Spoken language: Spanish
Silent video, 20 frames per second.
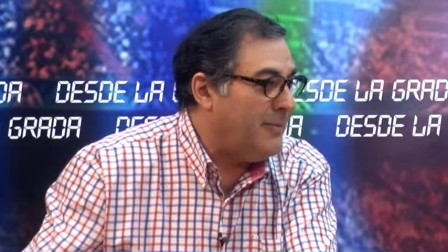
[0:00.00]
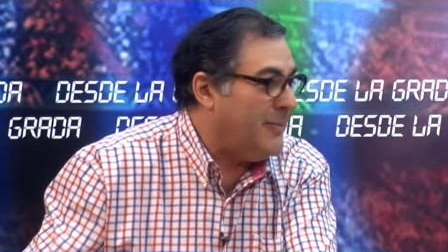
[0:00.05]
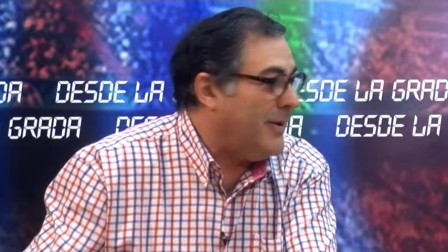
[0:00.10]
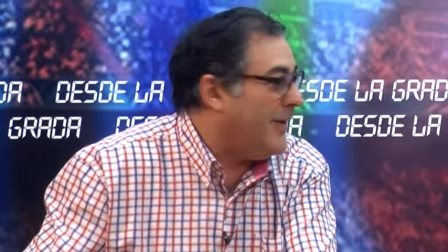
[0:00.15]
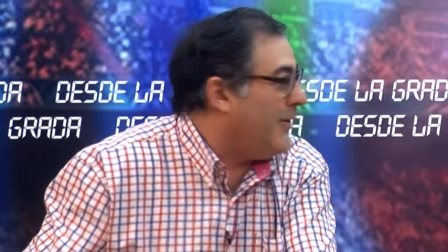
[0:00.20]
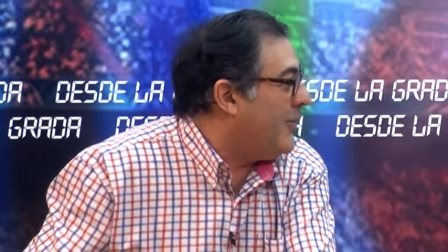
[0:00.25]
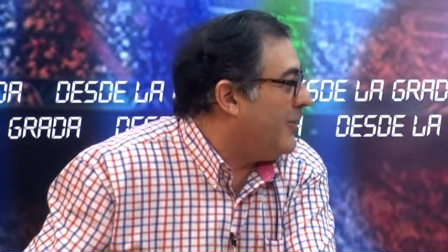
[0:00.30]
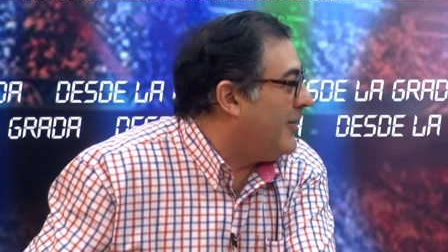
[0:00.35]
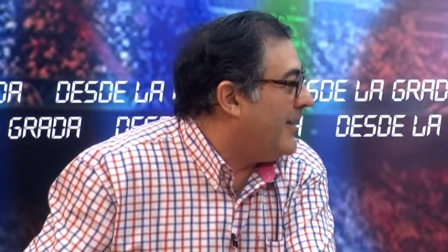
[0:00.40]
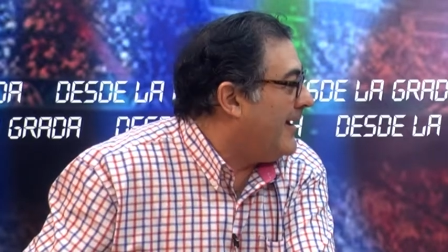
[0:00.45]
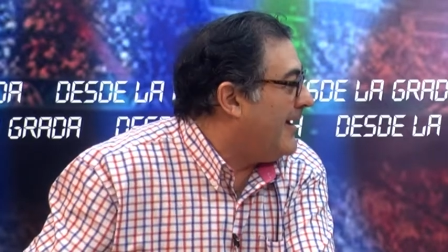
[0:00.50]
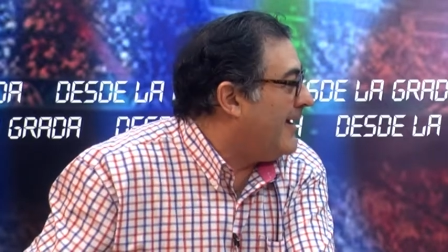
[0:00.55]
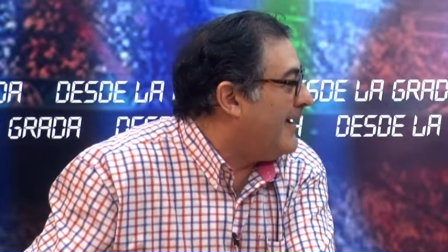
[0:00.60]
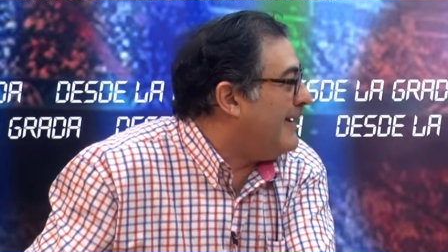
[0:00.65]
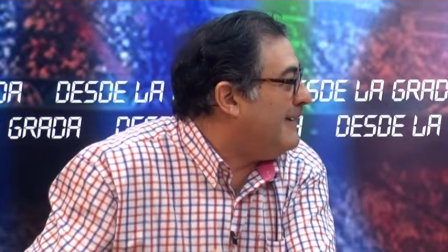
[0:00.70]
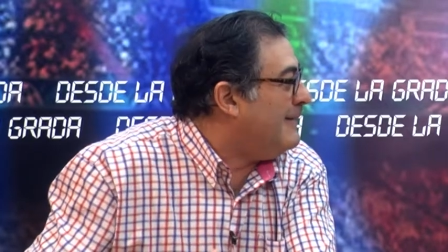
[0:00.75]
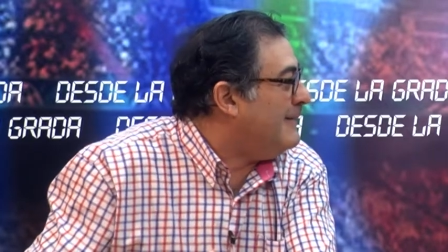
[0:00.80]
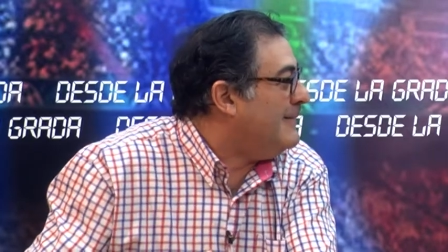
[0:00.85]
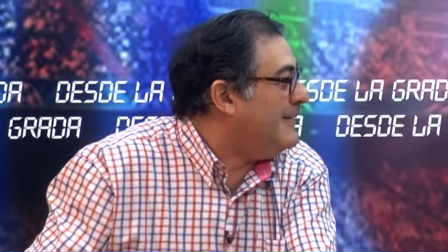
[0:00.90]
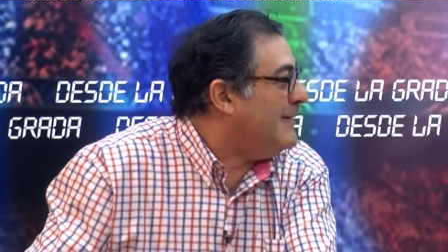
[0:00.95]
mejor de
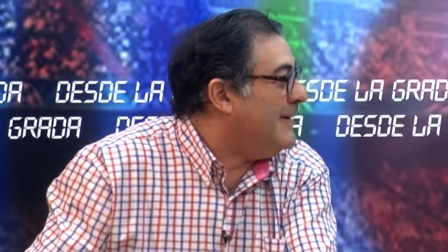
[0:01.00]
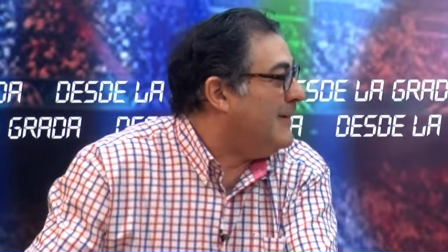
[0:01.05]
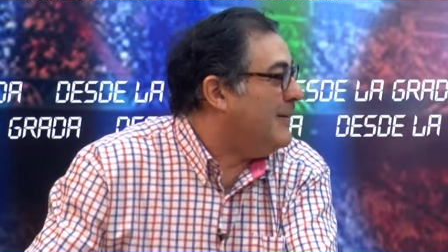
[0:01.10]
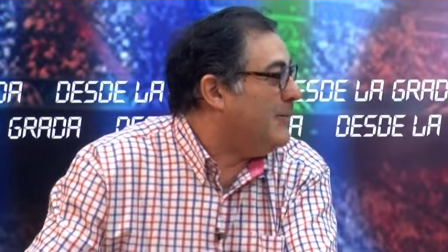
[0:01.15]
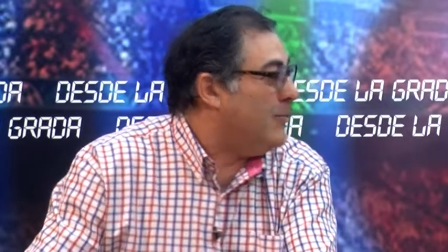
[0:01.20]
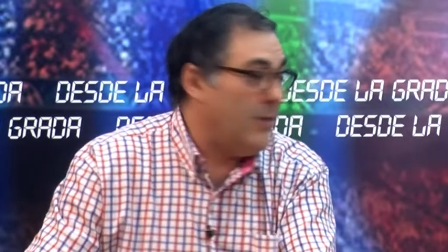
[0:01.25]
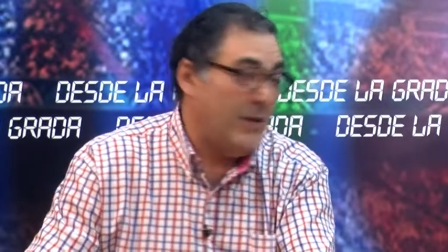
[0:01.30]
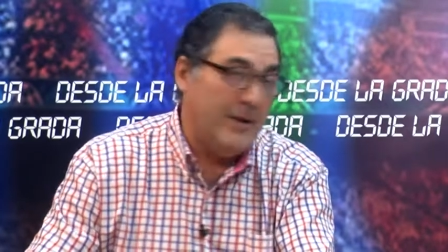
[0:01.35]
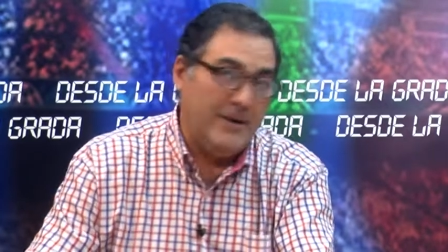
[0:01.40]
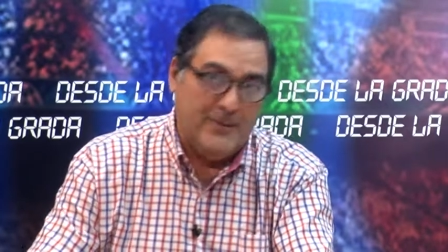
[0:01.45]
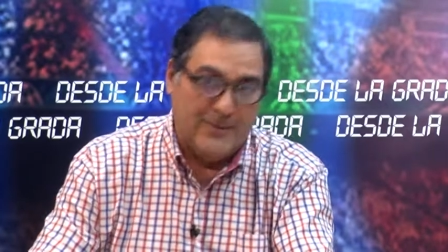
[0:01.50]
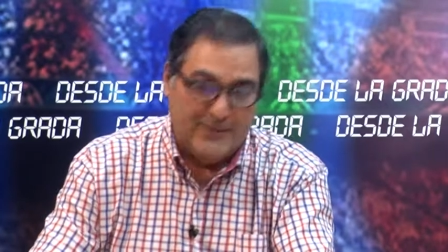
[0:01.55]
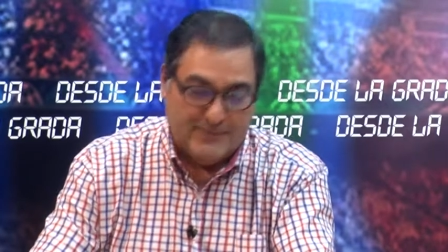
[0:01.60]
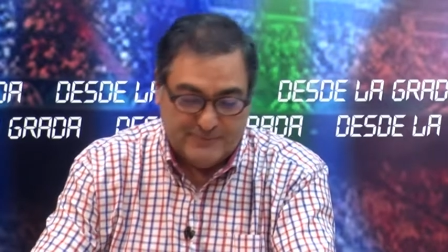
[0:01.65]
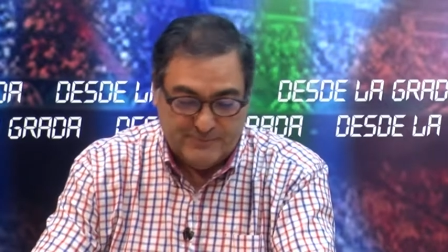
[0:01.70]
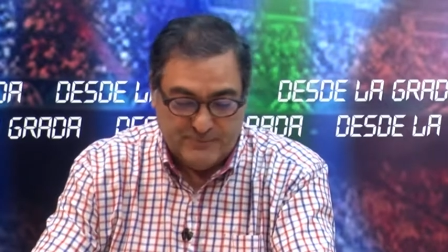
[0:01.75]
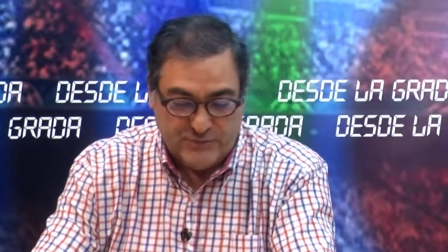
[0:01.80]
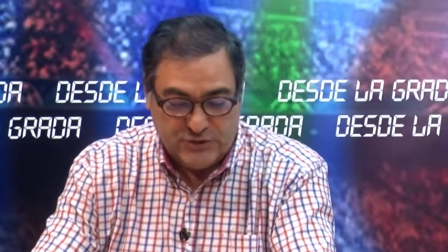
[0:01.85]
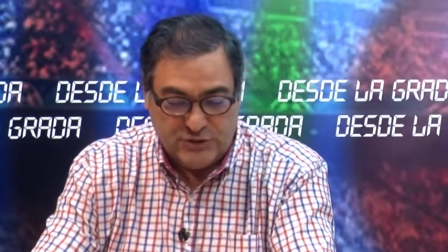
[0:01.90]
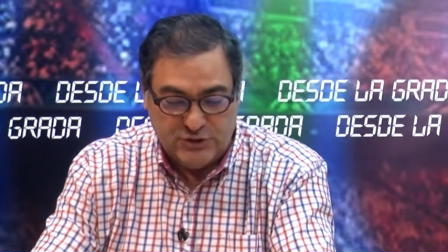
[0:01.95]
defensa, bueno,
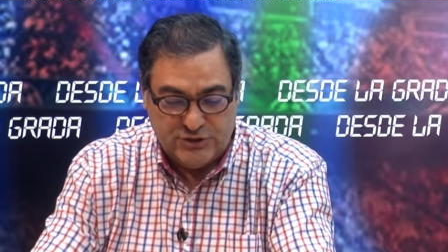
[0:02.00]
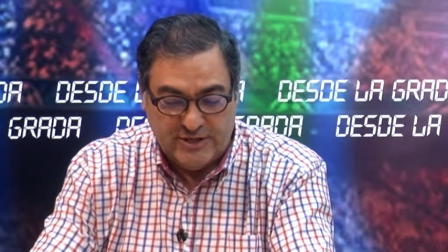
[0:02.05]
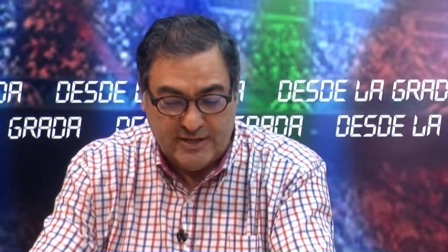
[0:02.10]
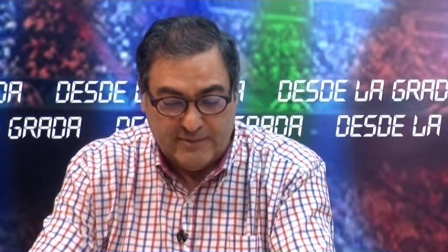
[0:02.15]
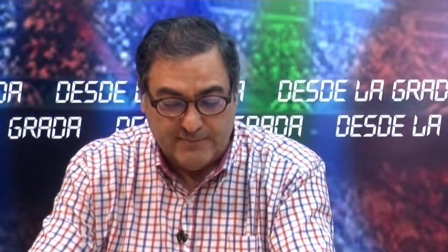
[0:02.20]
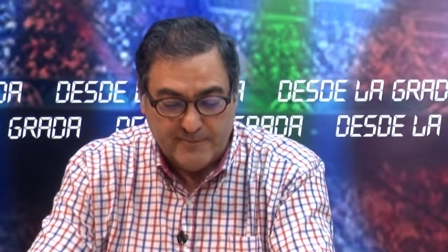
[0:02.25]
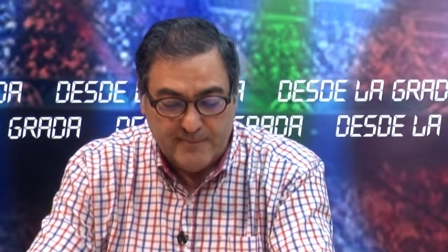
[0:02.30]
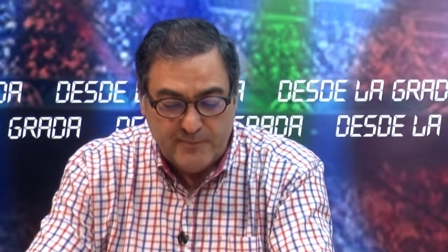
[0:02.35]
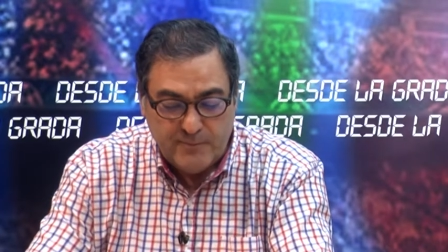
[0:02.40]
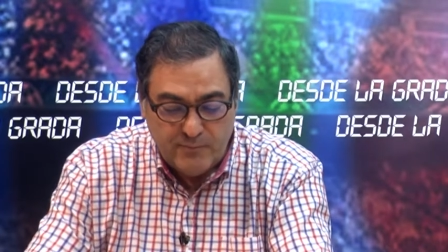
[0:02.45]
defensa personal. Sí.